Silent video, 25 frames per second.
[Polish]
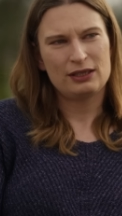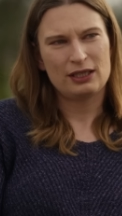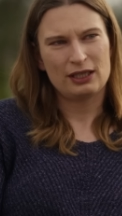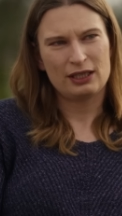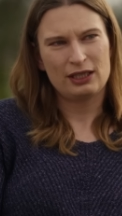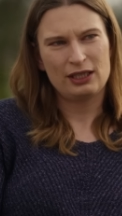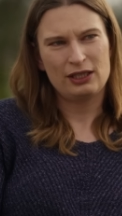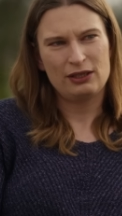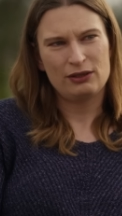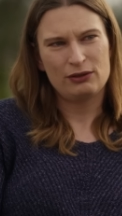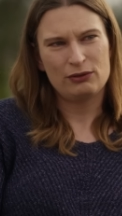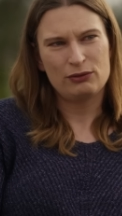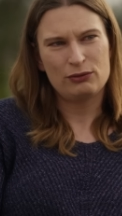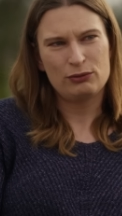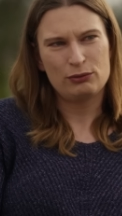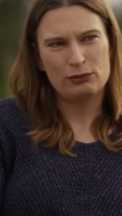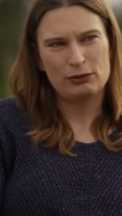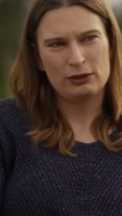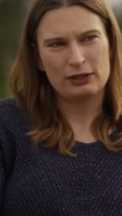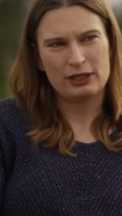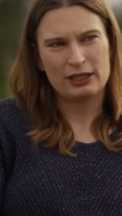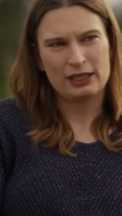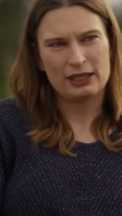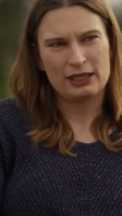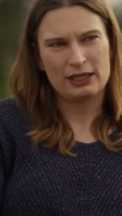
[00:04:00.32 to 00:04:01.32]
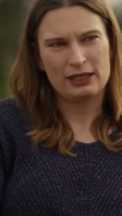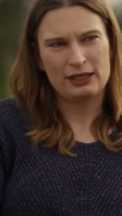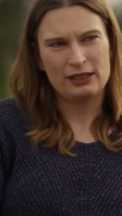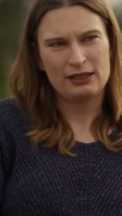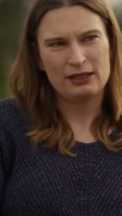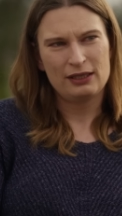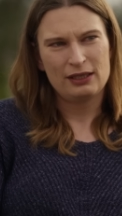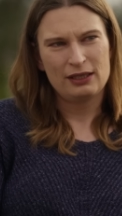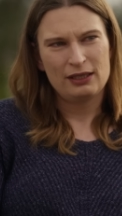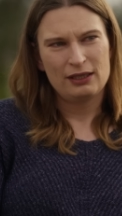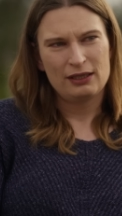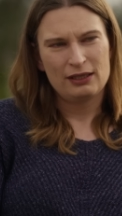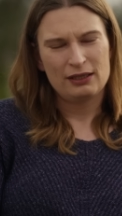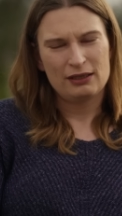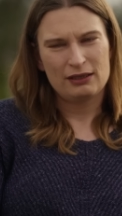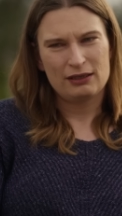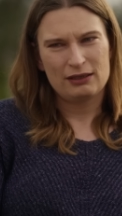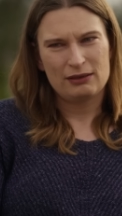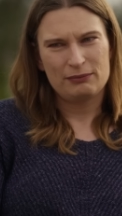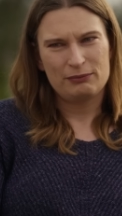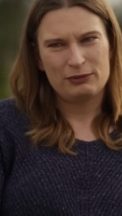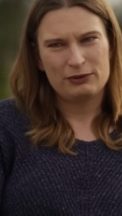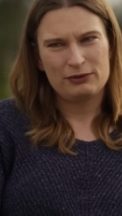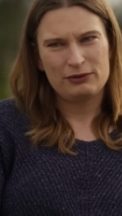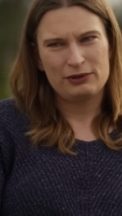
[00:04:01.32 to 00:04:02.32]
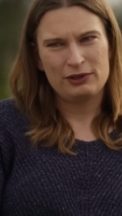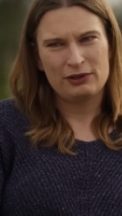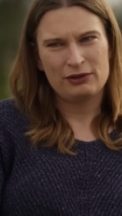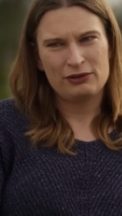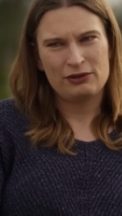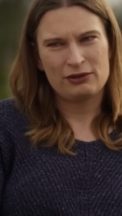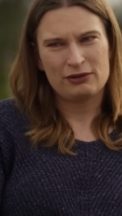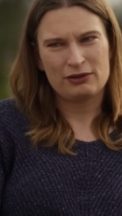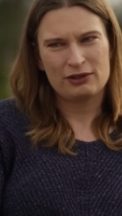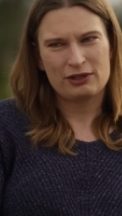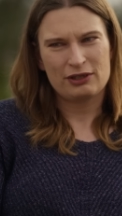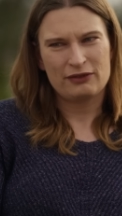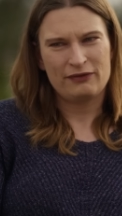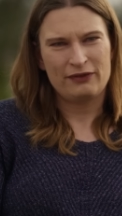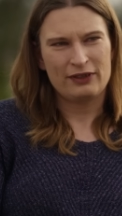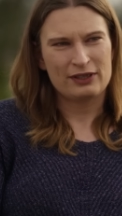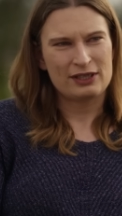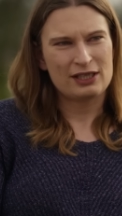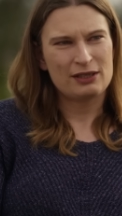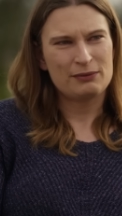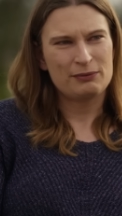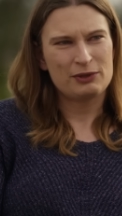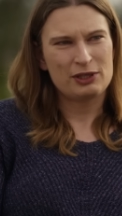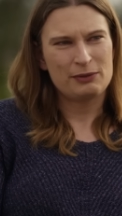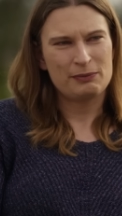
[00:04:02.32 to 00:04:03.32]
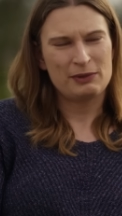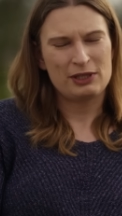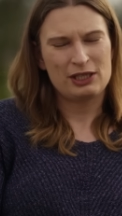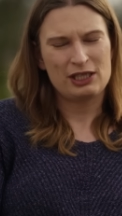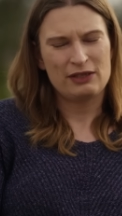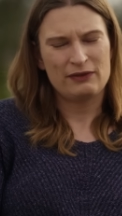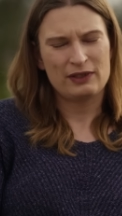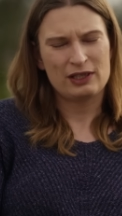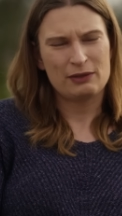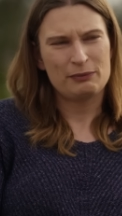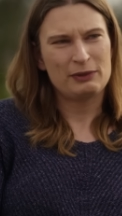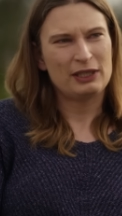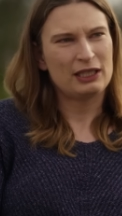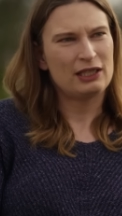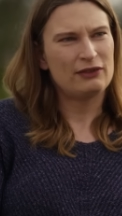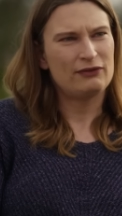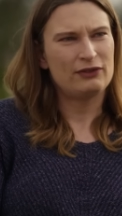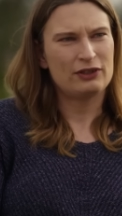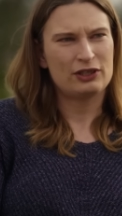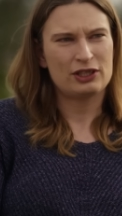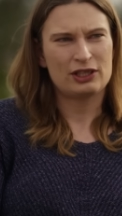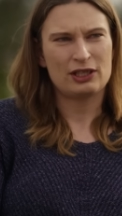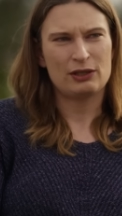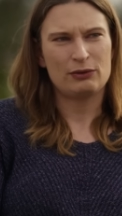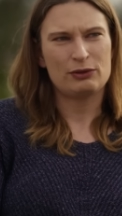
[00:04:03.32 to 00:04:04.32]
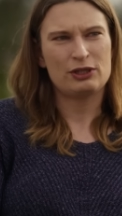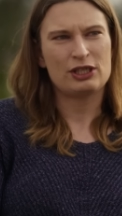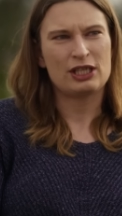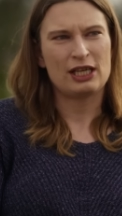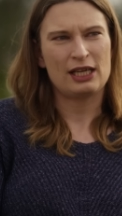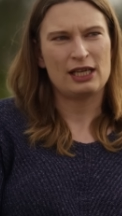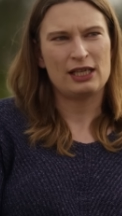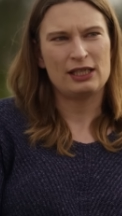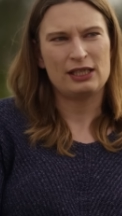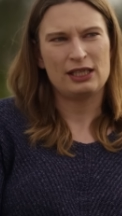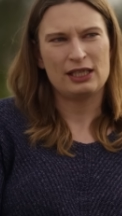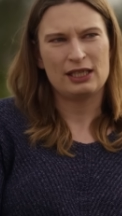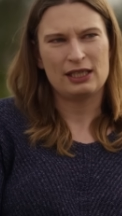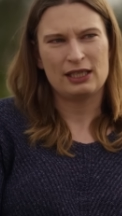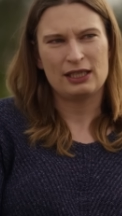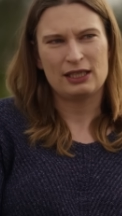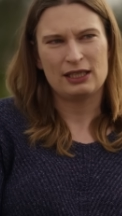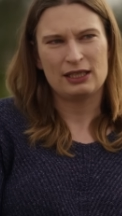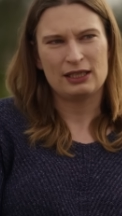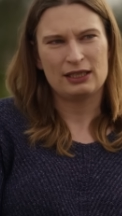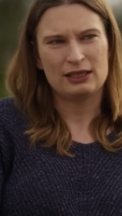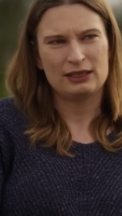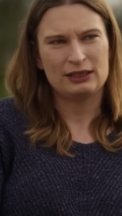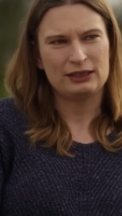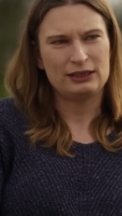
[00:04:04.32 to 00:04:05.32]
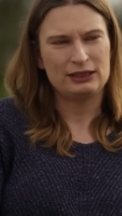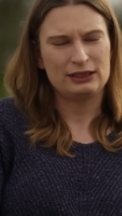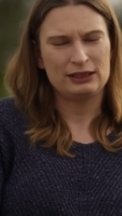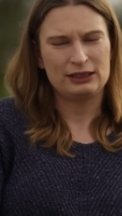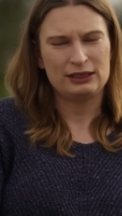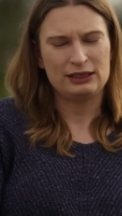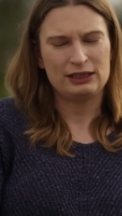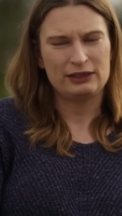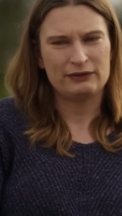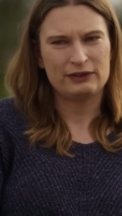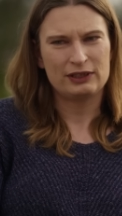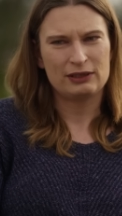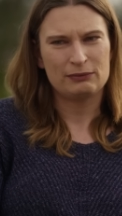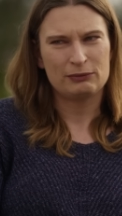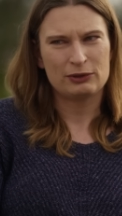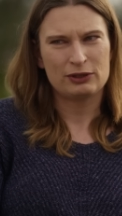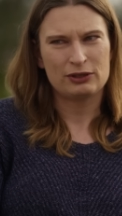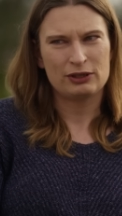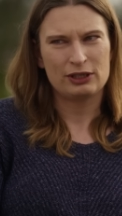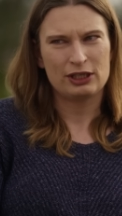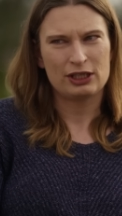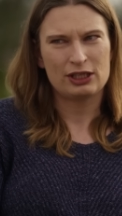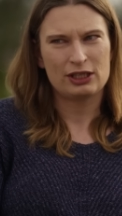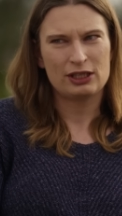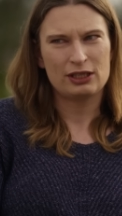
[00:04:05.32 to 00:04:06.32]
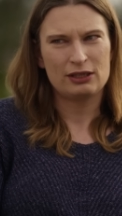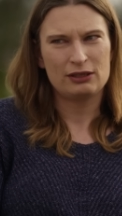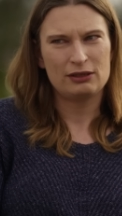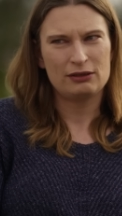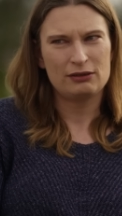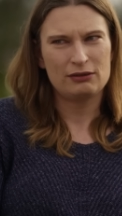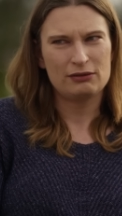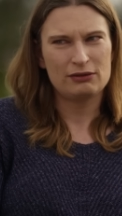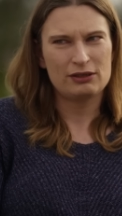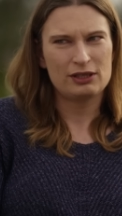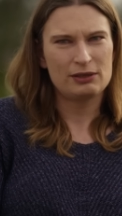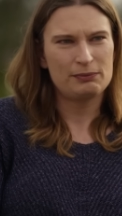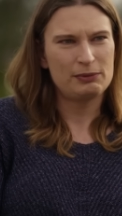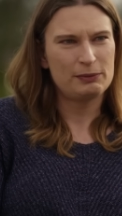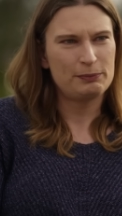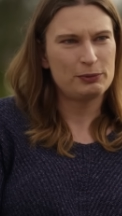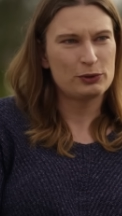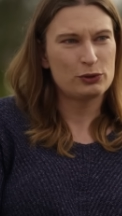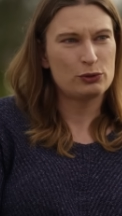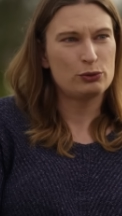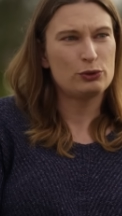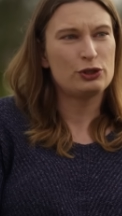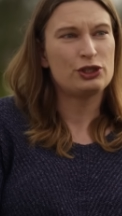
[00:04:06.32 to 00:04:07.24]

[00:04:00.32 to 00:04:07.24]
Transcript: takiej ogólnej, e, bo tu nie chodzi o to, że facet musi mieć nie wiadomo jakie wykształcenie mhm. i, i, nie wiadomo co jeszcze, tylko żeby po prostu